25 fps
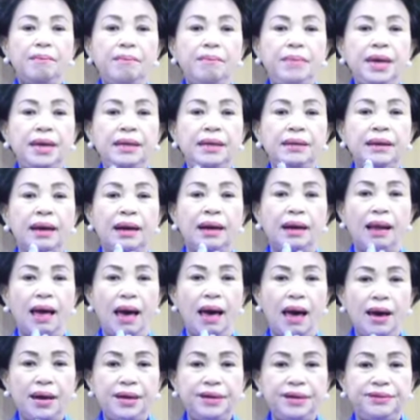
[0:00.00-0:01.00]

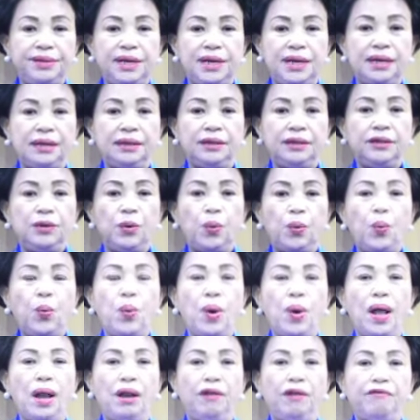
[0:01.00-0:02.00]
minal aidin
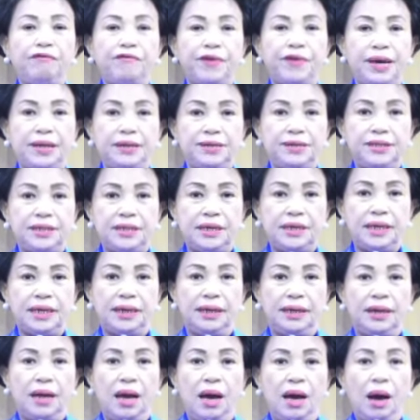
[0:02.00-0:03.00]
wal bajin